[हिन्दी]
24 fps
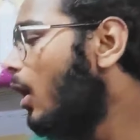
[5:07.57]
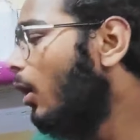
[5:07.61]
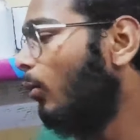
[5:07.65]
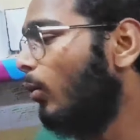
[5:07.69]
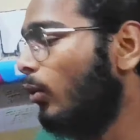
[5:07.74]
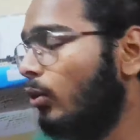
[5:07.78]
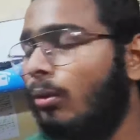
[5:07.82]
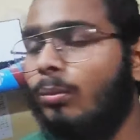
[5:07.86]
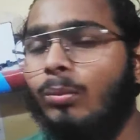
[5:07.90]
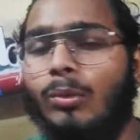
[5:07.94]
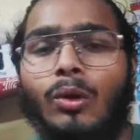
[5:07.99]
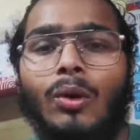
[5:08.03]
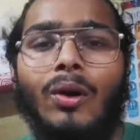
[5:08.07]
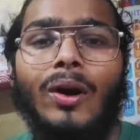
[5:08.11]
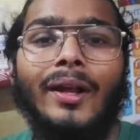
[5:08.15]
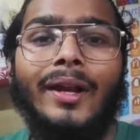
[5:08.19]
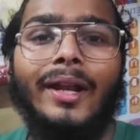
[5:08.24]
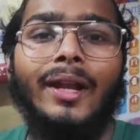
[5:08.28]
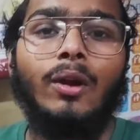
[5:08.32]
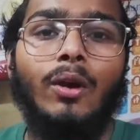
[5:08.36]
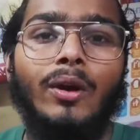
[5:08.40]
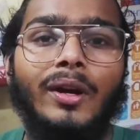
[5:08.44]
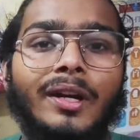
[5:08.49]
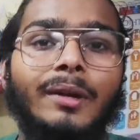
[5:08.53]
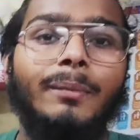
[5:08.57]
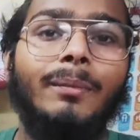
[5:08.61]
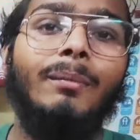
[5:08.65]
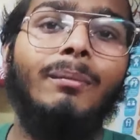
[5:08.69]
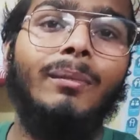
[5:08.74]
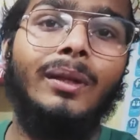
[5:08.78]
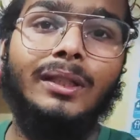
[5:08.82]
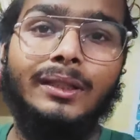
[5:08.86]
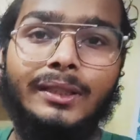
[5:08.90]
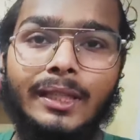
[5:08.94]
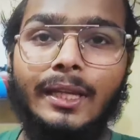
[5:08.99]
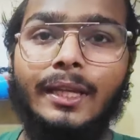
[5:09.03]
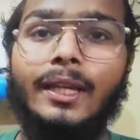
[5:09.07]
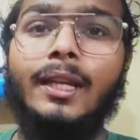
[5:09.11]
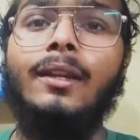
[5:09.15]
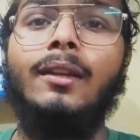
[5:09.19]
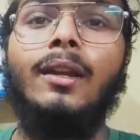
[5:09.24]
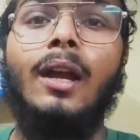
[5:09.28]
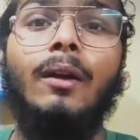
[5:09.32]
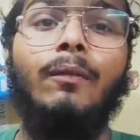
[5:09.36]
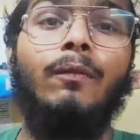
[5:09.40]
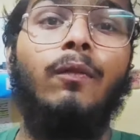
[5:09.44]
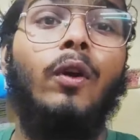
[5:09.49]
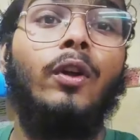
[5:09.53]
वो तुमको हर एक ऑर्डर पर मिल जाएगी
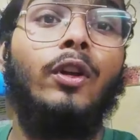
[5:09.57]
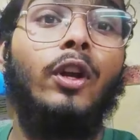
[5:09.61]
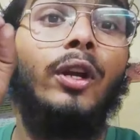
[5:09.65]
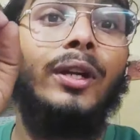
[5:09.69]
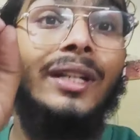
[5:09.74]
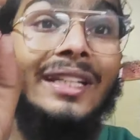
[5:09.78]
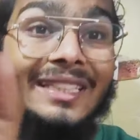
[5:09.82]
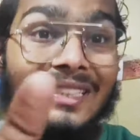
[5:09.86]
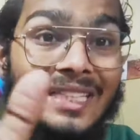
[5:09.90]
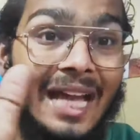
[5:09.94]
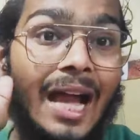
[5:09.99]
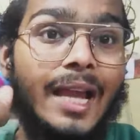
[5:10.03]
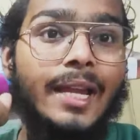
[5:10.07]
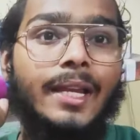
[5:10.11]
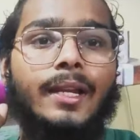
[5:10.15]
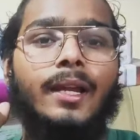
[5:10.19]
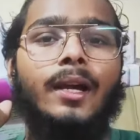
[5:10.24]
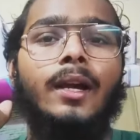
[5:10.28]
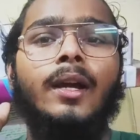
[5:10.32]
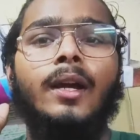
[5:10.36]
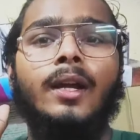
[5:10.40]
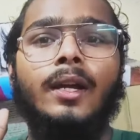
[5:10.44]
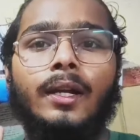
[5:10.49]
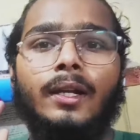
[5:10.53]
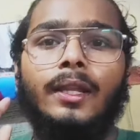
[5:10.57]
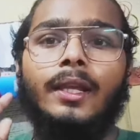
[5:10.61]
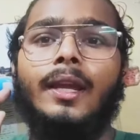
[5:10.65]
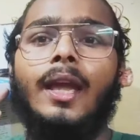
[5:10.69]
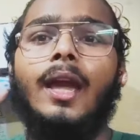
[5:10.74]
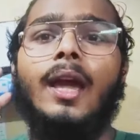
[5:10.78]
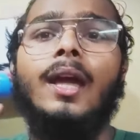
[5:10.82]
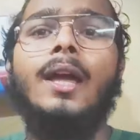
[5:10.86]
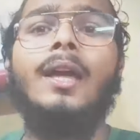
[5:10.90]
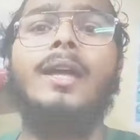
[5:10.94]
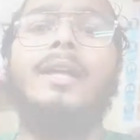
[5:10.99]
फॉर योर डिजाइन ठीक है